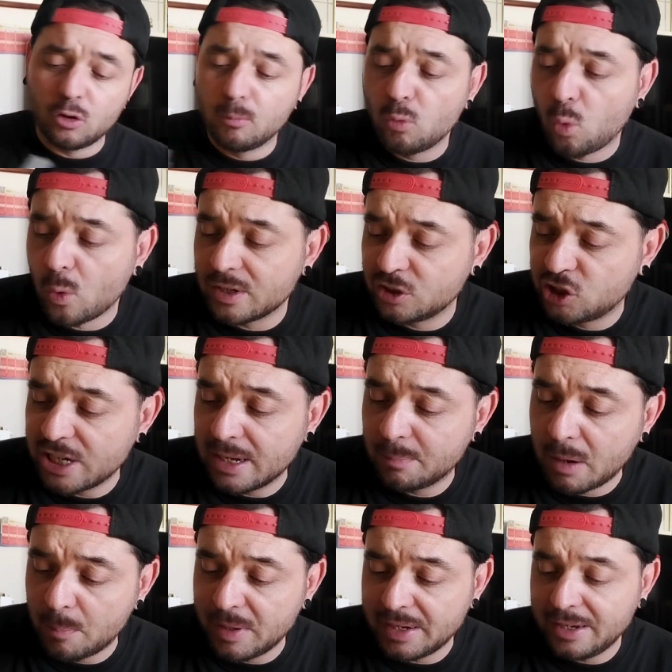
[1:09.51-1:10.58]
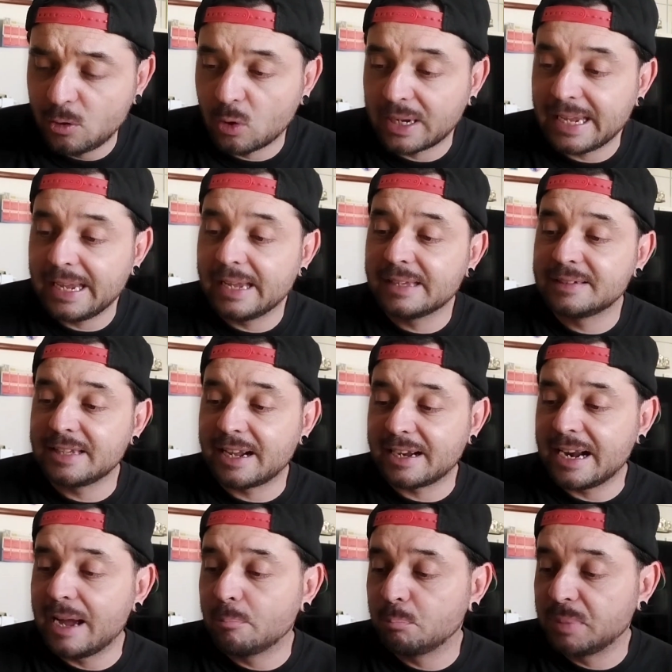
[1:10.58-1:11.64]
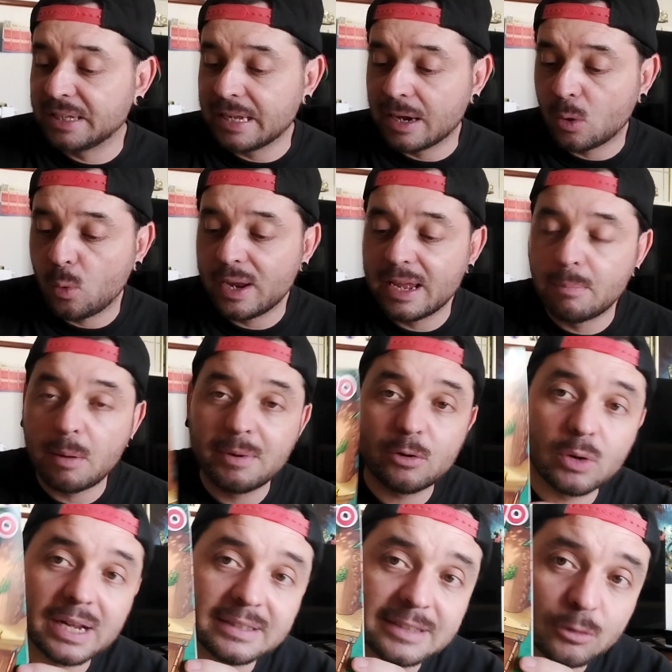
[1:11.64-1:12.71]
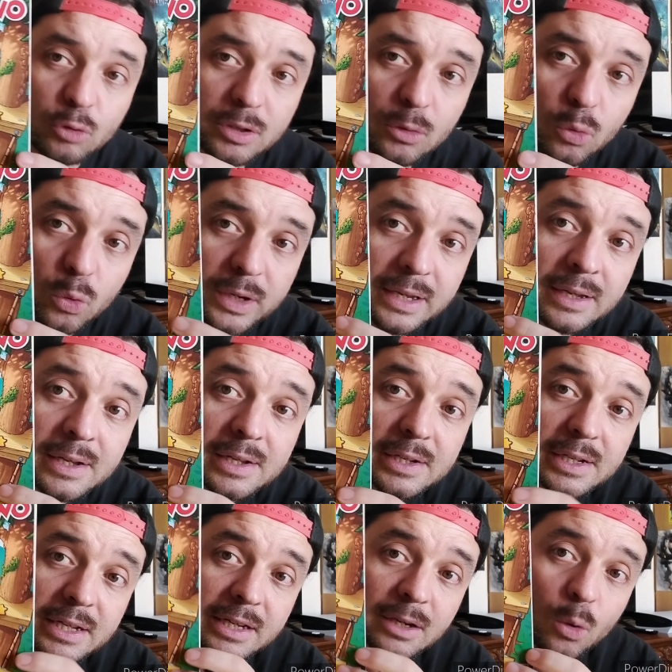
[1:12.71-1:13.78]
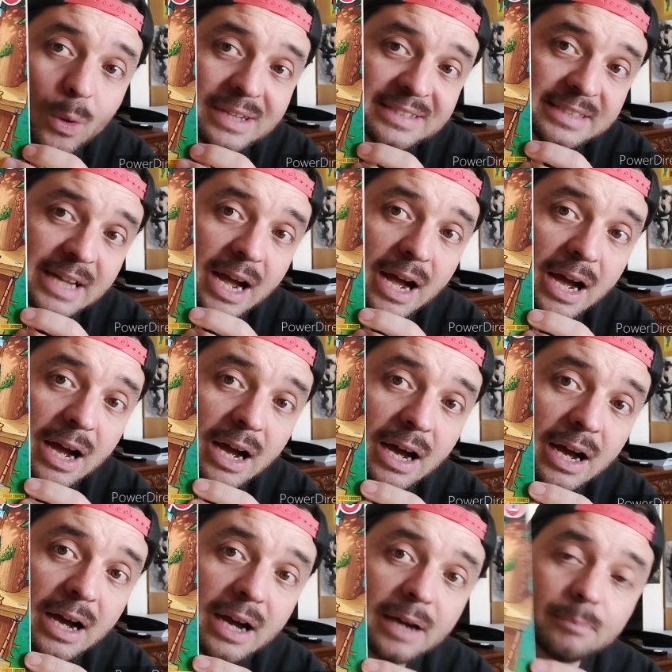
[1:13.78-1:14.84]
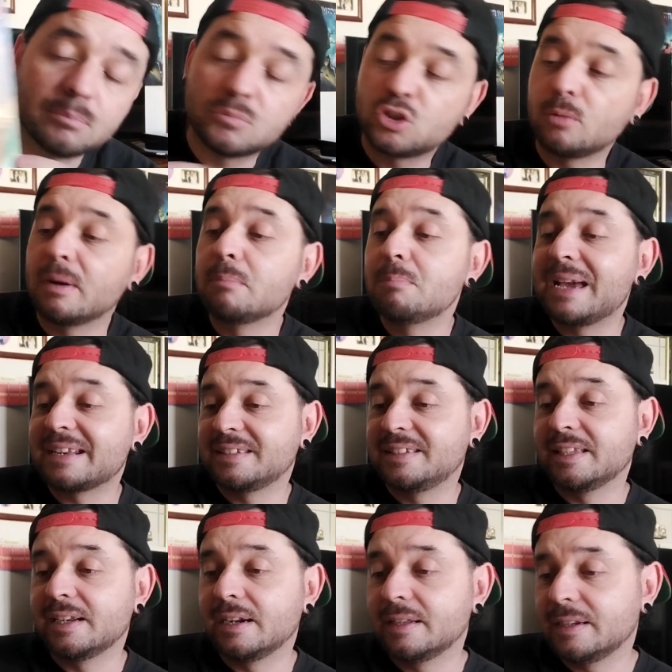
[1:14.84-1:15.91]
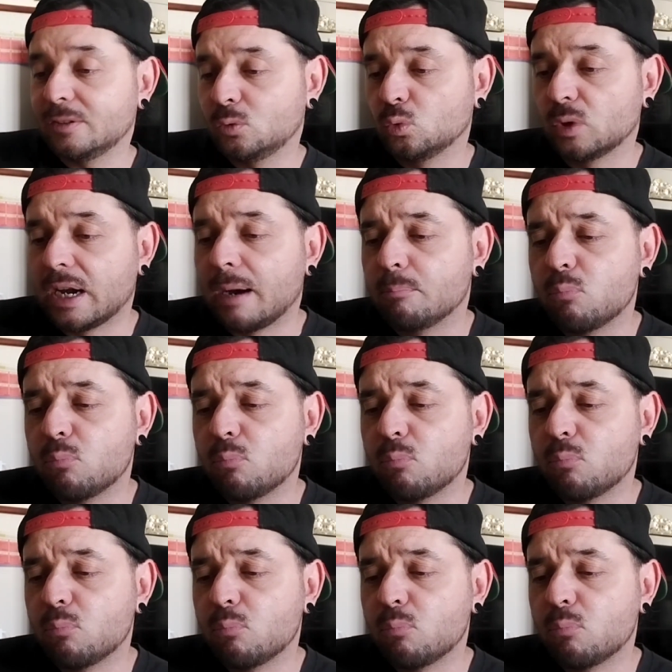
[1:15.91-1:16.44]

Comunque c'è Paperino che si arrampica qui e Paperoghe è dietro di lui in questa insomma immersi nella natura.